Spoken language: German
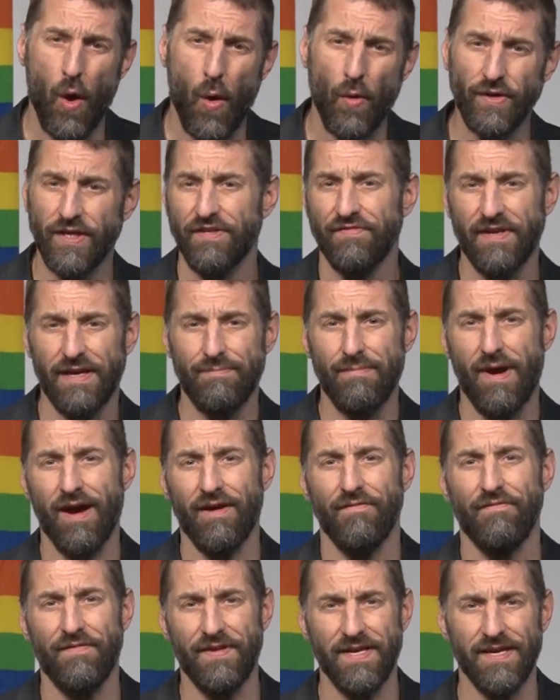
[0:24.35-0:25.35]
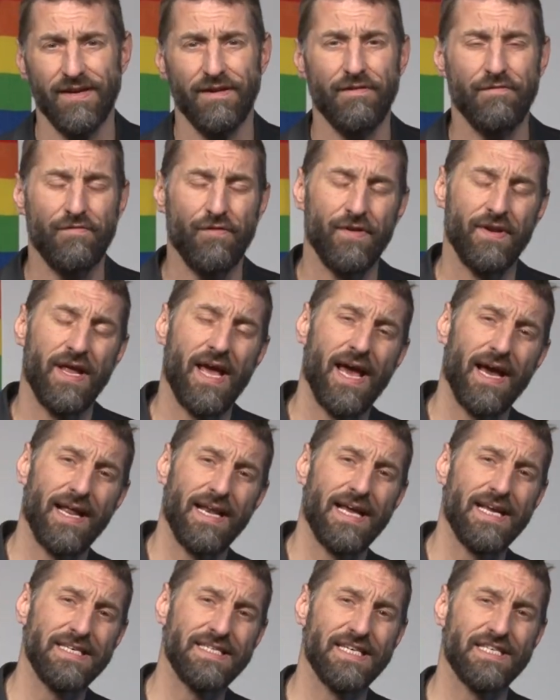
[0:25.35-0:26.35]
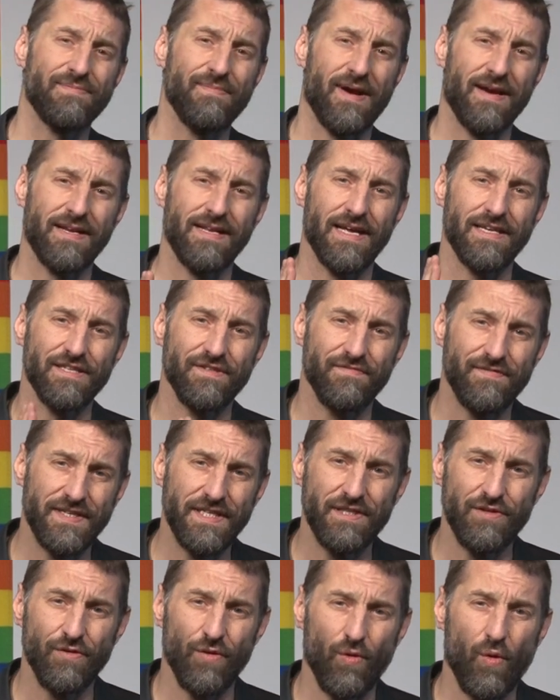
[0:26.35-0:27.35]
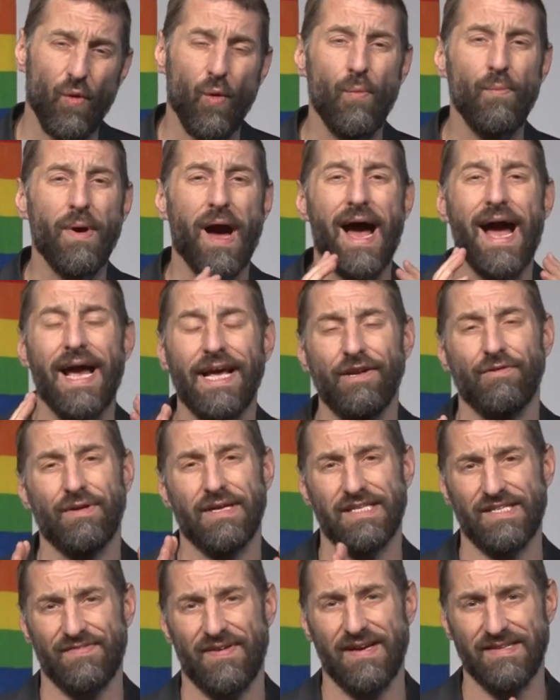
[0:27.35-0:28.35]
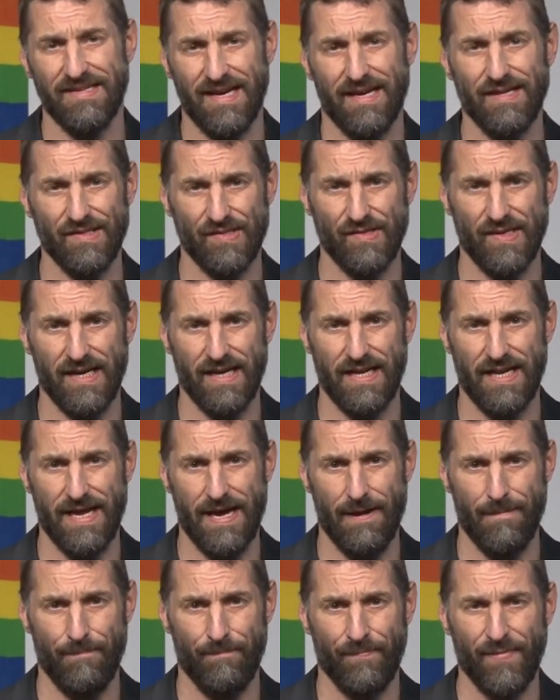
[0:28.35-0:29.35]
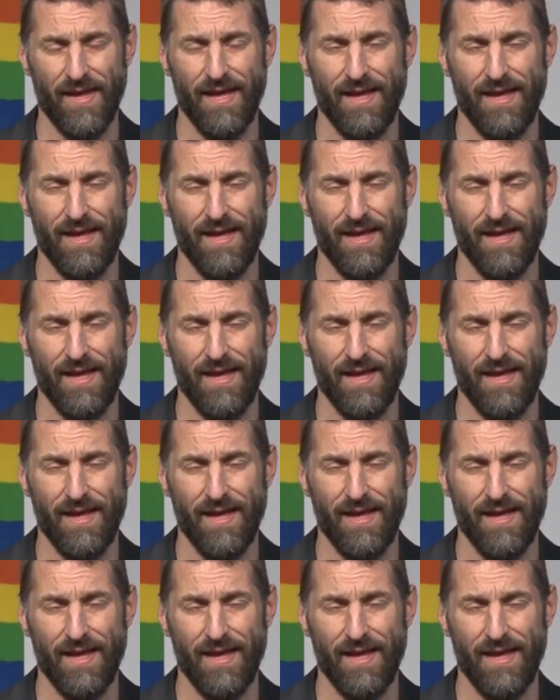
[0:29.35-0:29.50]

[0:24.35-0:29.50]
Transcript: Und deswegen machen wir von der RLS jetzt mal ein kleines Video, um ein oder zwei Sachen zu erklären.